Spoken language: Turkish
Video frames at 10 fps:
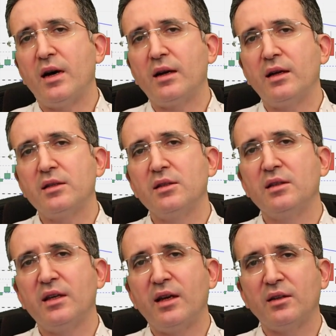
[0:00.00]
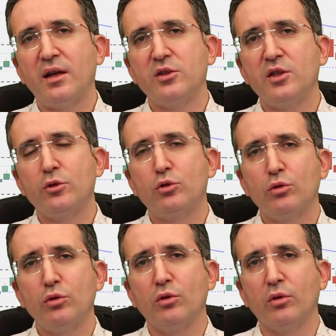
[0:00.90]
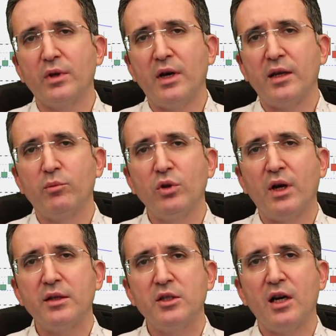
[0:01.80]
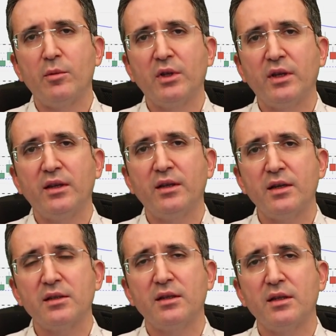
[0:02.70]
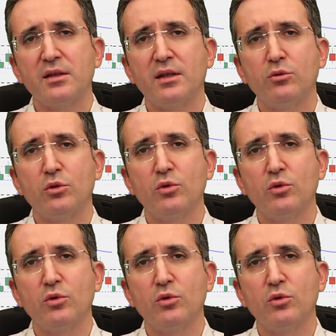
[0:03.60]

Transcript: arkasında yatan şey şuydu. Yani bunu acaba getiren zaten Sayın